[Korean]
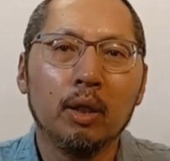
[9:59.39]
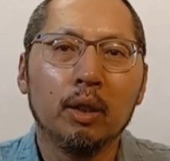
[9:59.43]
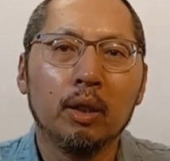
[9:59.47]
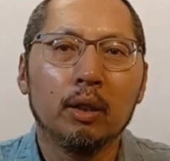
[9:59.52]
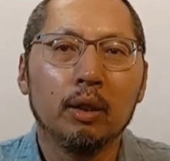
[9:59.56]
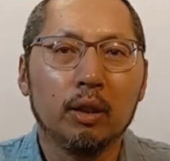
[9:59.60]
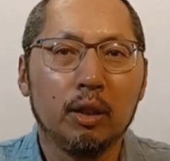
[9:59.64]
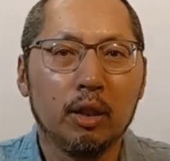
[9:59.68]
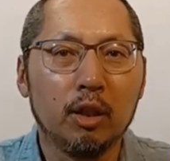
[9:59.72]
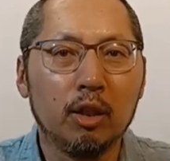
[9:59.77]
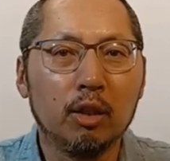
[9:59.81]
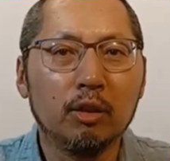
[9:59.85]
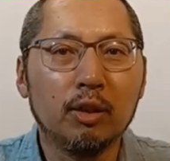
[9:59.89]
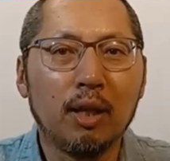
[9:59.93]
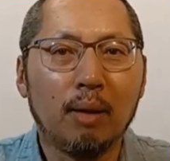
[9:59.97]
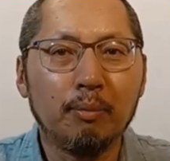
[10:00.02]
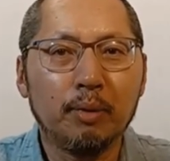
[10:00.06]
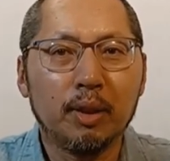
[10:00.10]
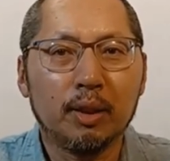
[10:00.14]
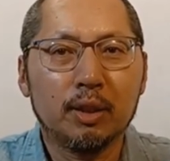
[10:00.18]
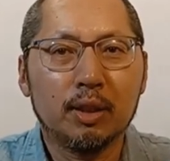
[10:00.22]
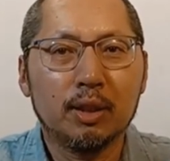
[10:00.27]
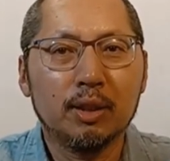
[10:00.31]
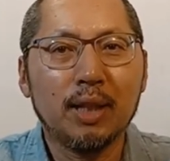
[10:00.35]
이런
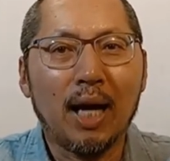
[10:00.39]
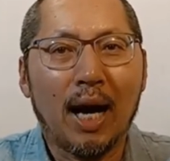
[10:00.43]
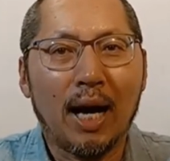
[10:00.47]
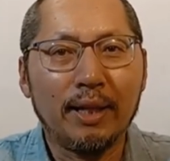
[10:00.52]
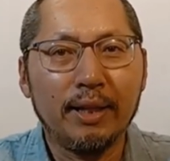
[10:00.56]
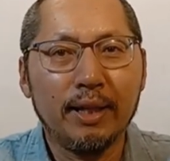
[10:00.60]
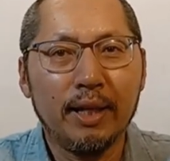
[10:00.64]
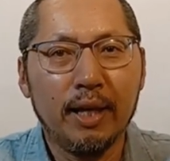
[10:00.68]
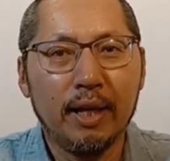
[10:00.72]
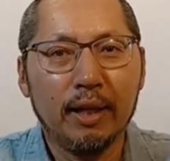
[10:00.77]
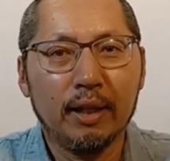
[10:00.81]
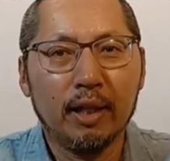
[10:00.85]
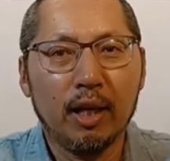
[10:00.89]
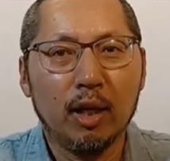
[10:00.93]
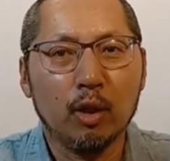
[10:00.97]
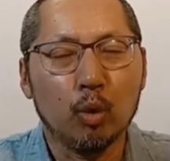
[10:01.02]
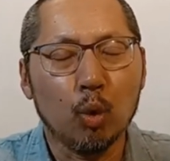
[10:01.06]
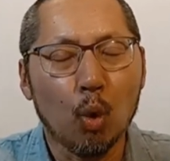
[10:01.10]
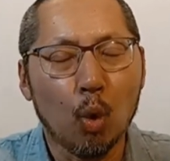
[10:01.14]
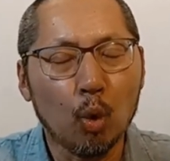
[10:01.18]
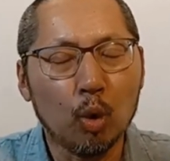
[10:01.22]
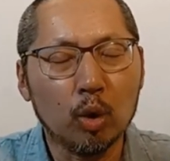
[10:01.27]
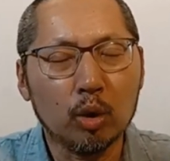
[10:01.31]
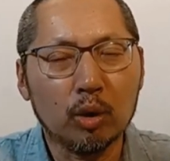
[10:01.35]
남자들은 아내에게
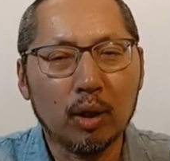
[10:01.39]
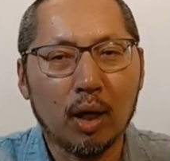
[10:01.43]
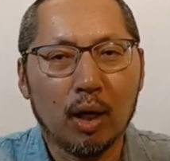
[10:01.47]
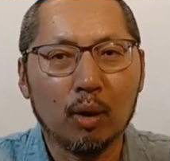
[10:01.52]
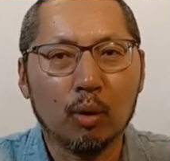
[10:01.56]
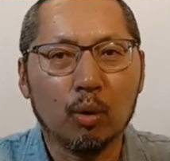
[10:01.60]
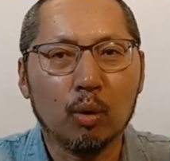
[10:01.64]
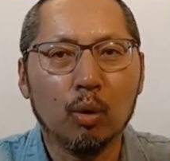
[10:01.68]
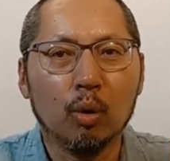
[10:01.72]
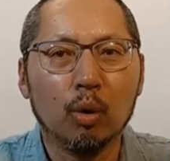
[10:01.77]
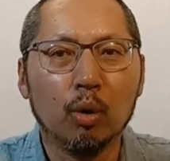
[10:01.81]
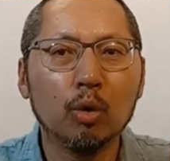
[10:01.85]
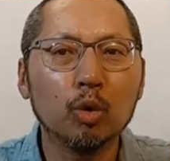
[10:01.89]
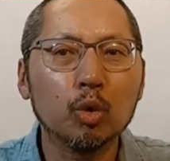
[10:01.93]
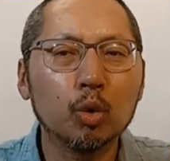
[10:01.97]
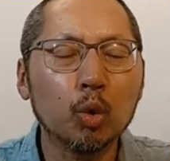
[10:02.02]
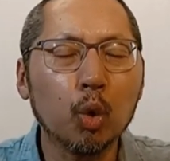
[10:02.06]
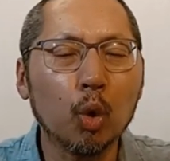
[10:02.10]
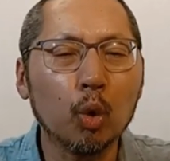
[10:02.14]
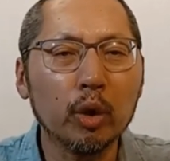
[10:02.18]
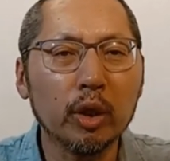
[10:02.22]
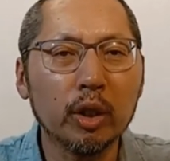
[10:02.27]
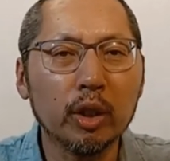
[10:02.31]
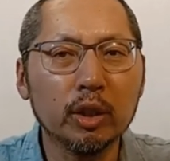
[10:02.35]
욕을 하고
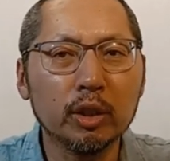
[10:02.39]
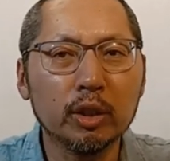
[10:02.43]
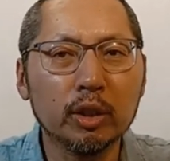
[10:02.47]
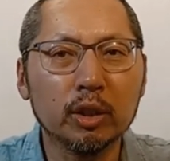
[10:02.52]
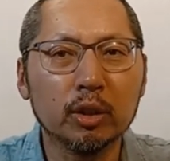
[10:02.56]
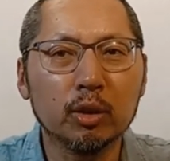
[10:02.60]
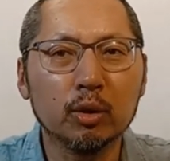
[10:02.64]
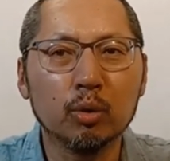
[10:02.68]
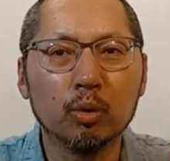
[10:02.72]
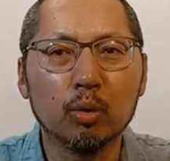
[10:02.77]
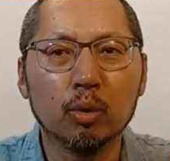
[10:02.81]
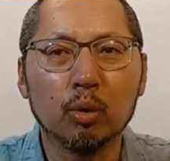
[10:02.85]
소리를 지르고